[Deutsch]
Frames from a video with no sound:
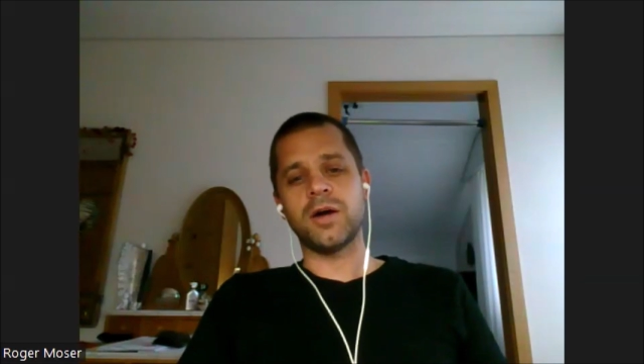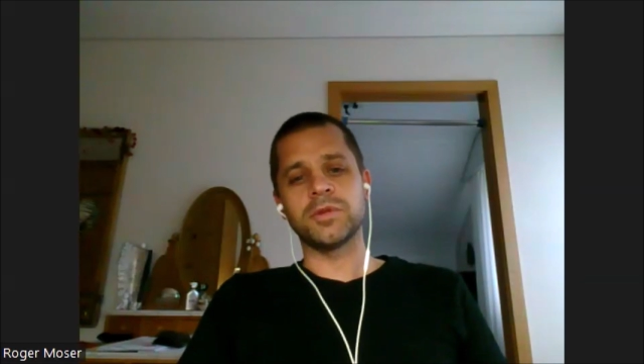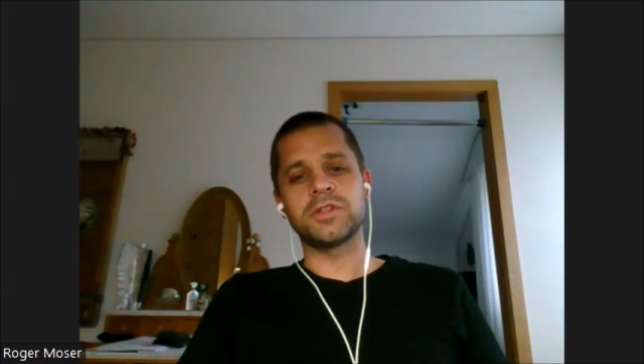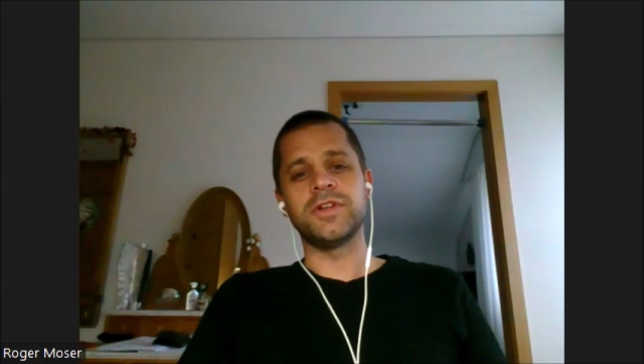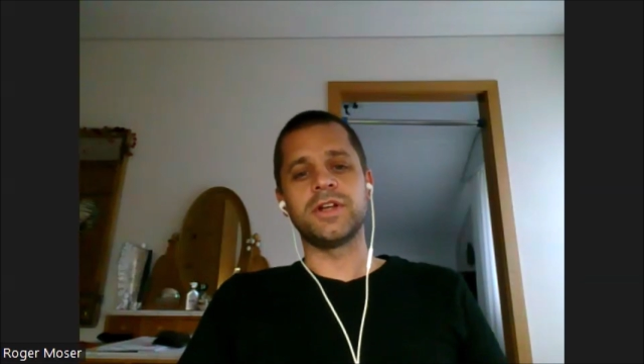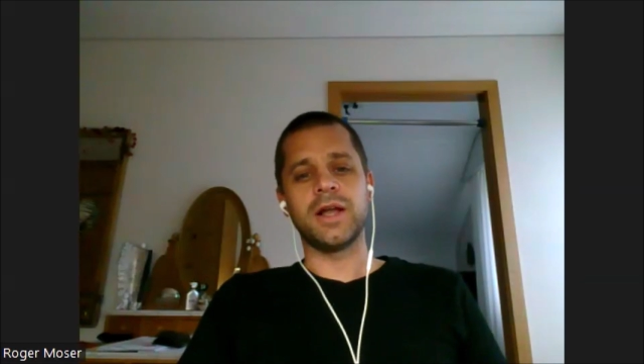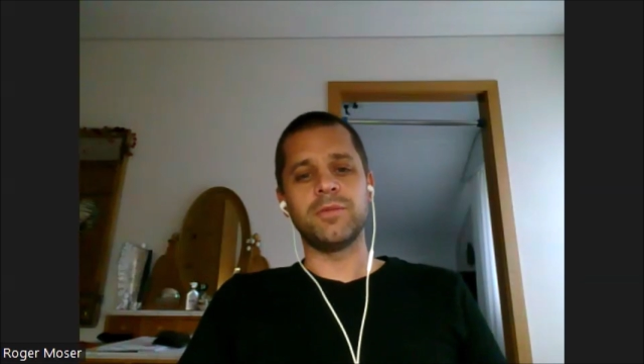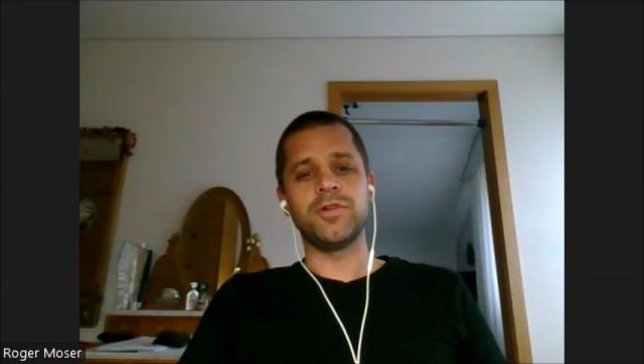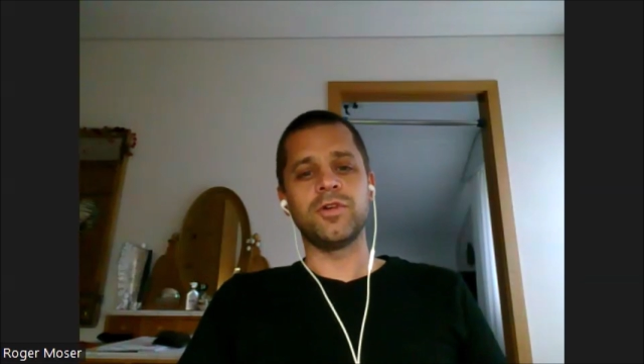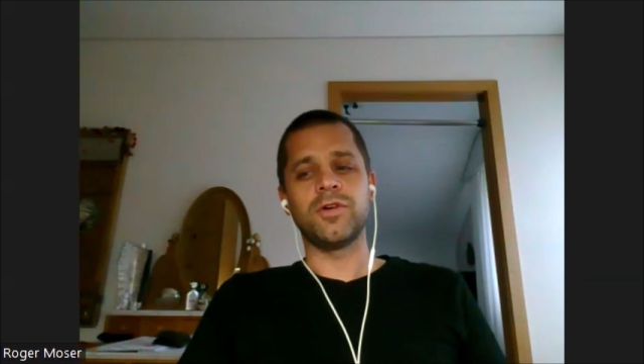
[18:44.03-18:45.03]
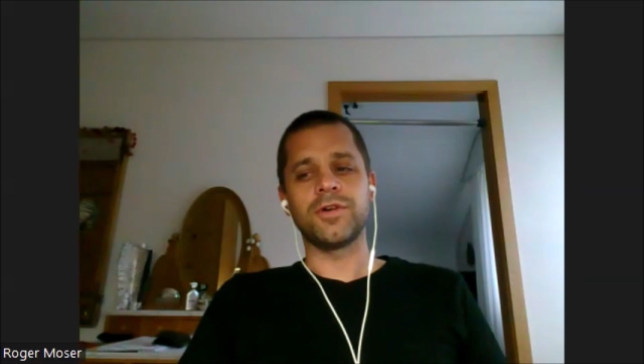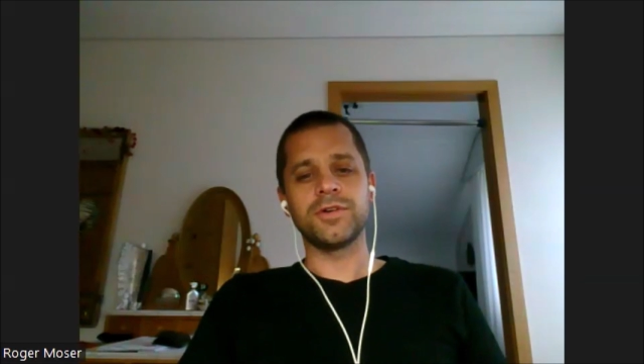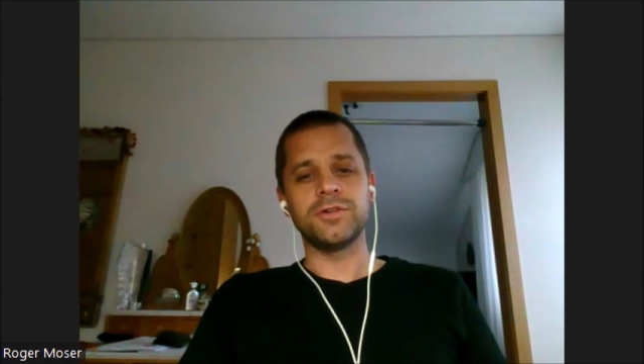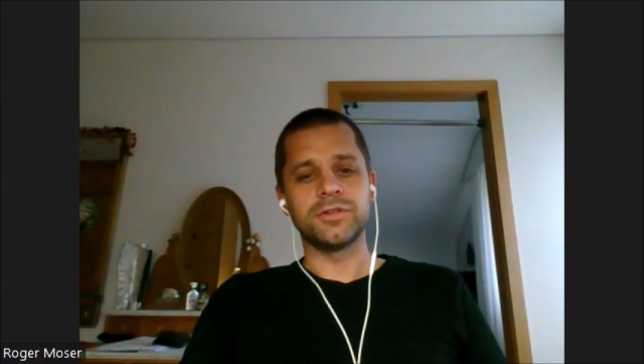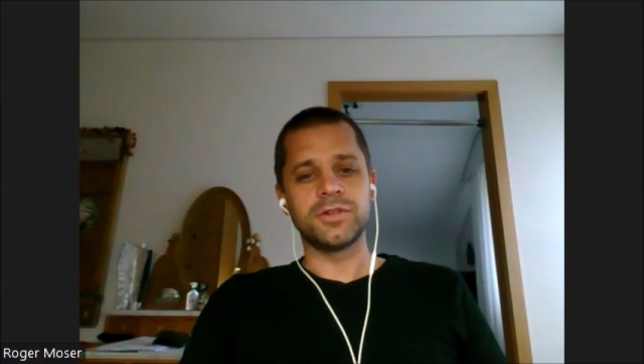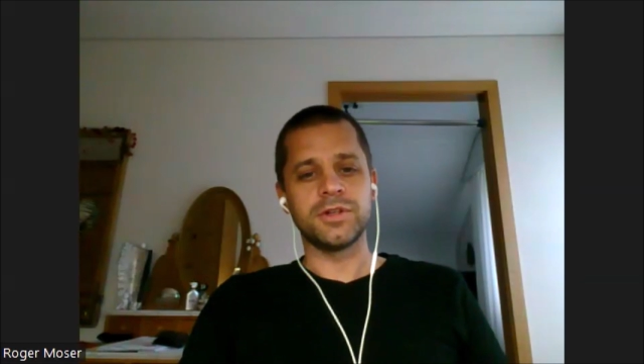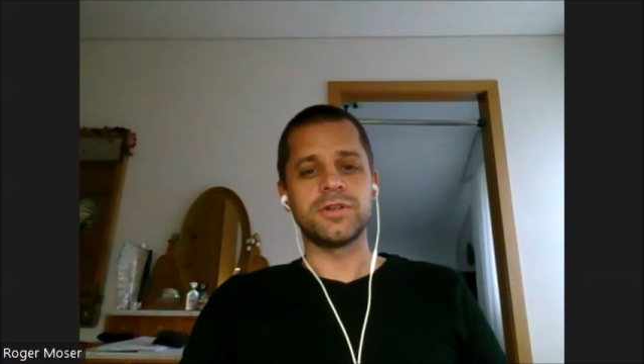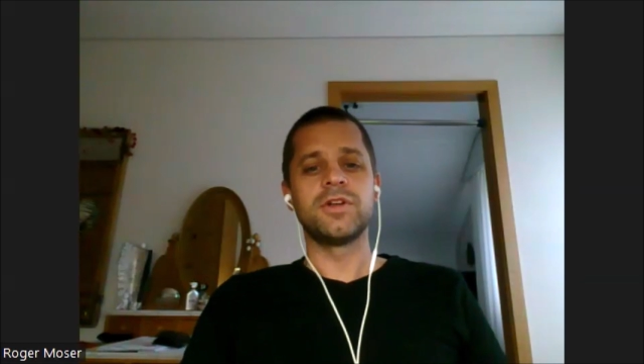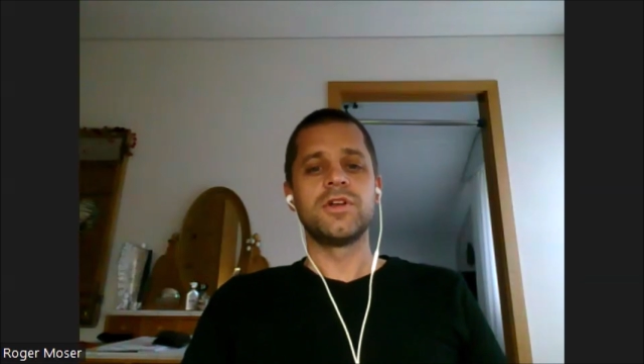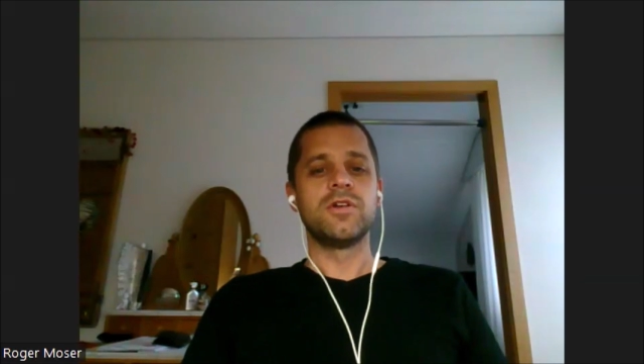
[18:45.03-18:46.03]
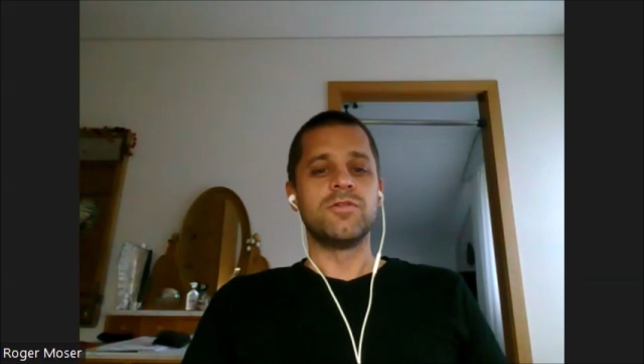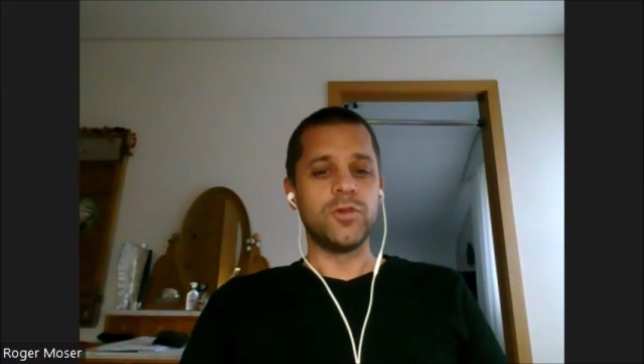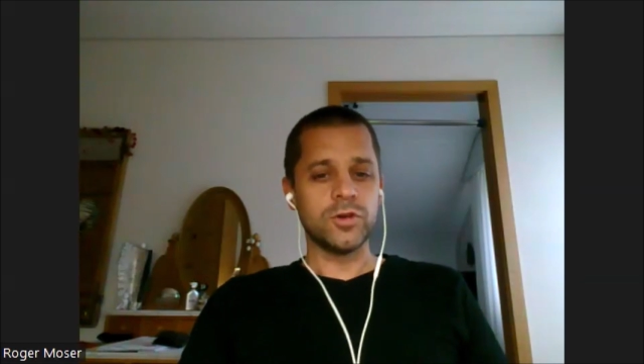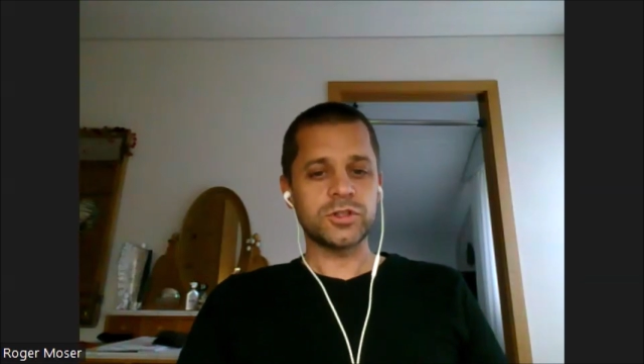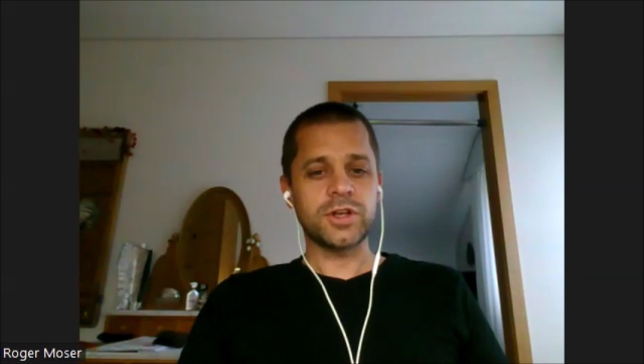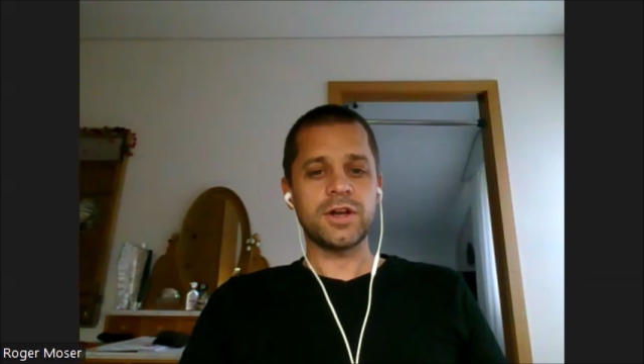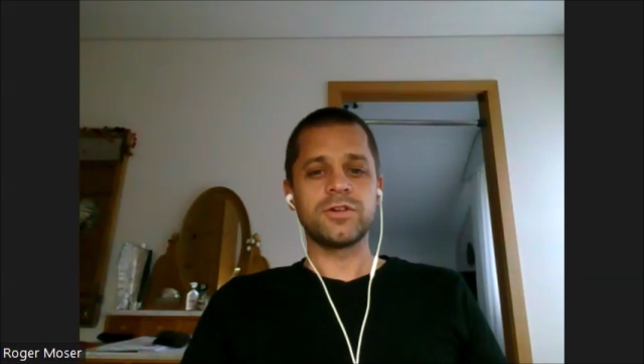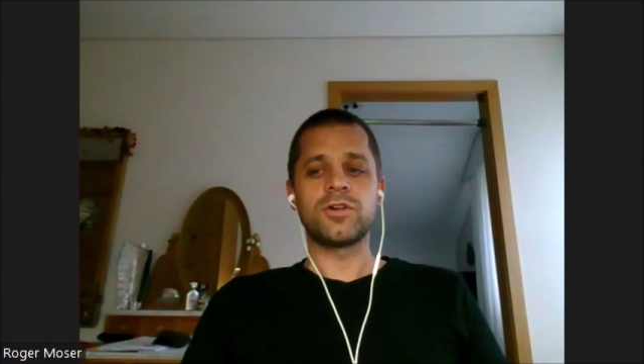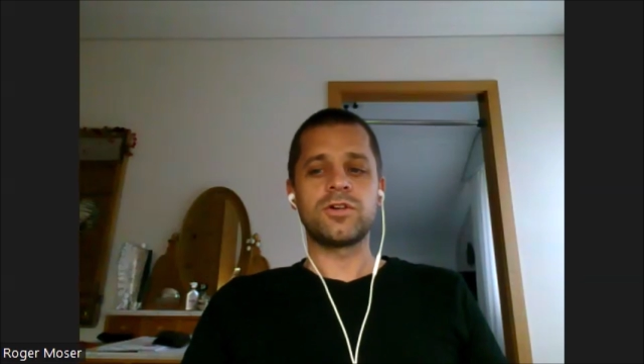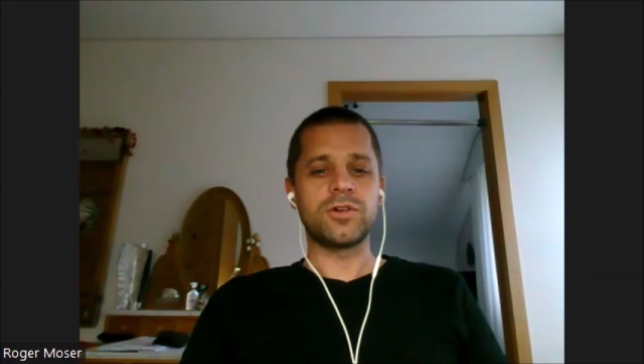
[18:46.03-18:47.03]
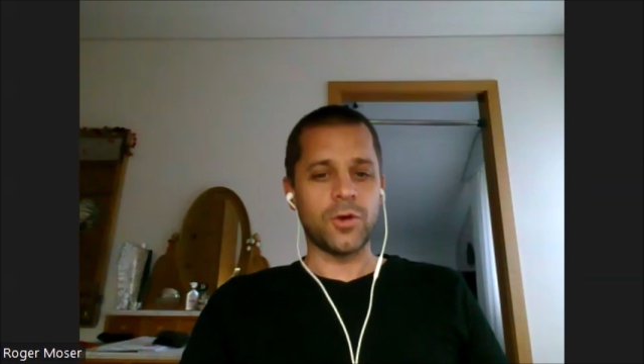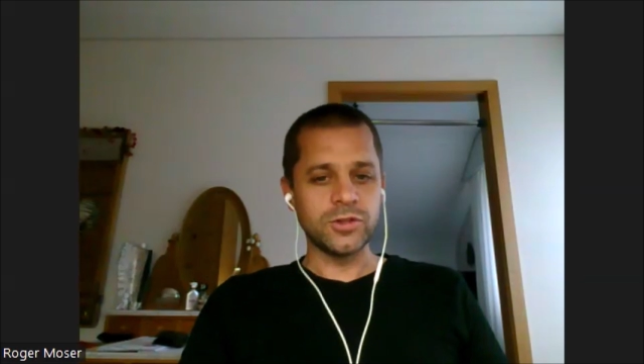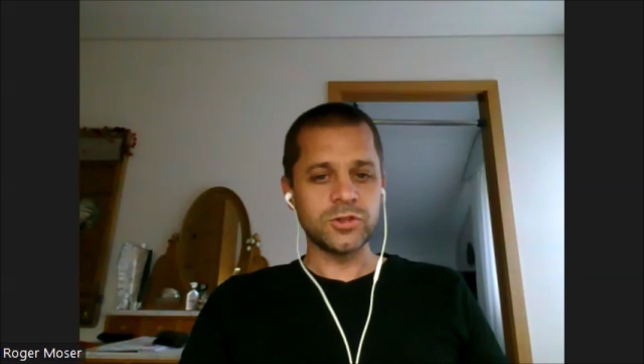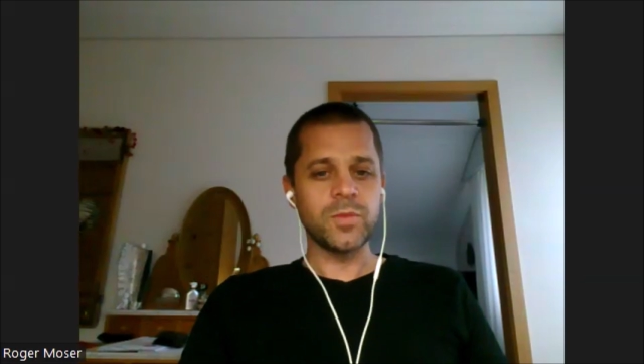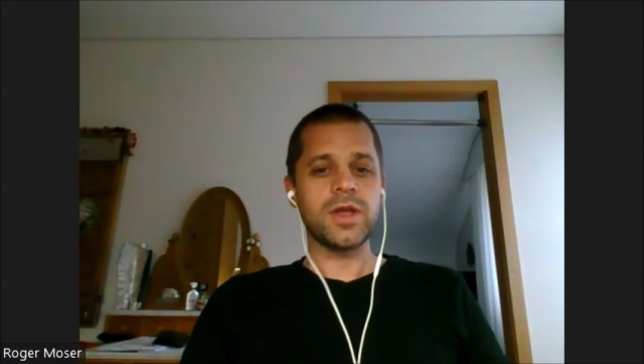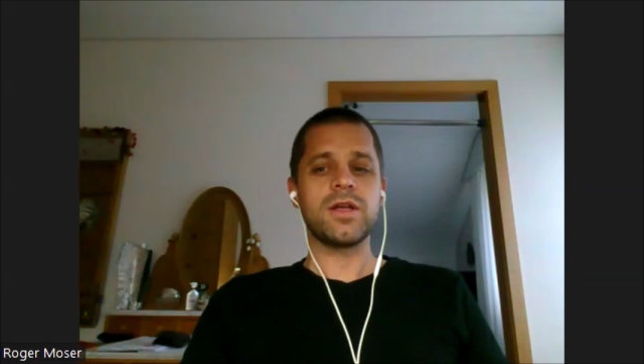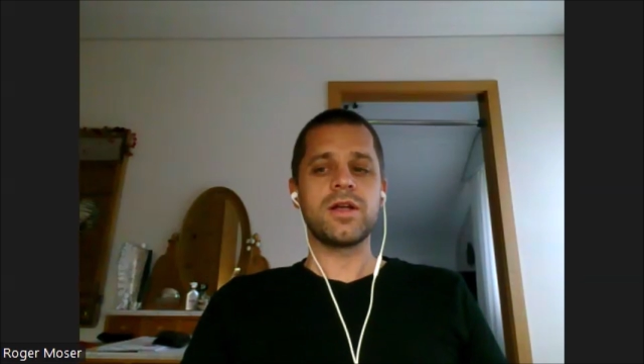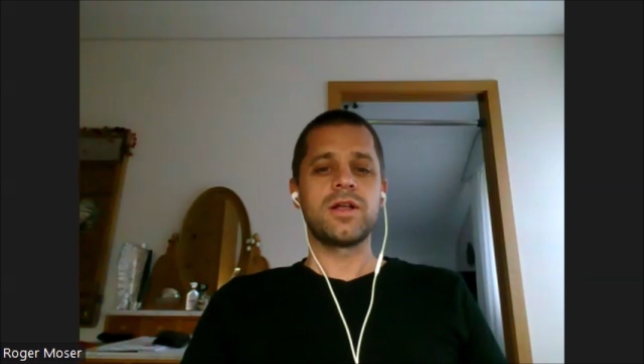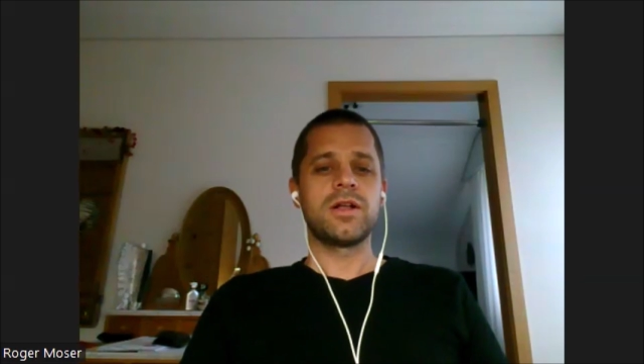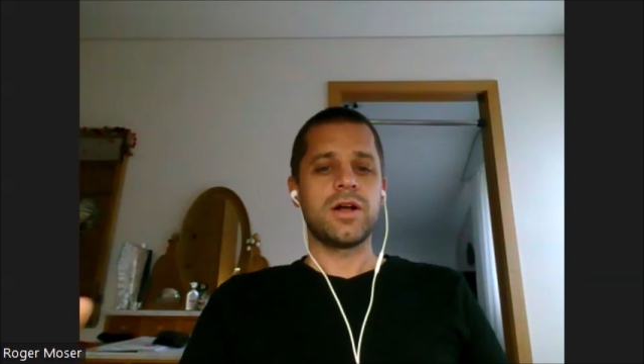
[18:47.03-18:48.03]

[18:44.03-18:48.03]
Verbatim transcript: aber zu viel Geld verloren und dann würdest du gern, könntest du mehr,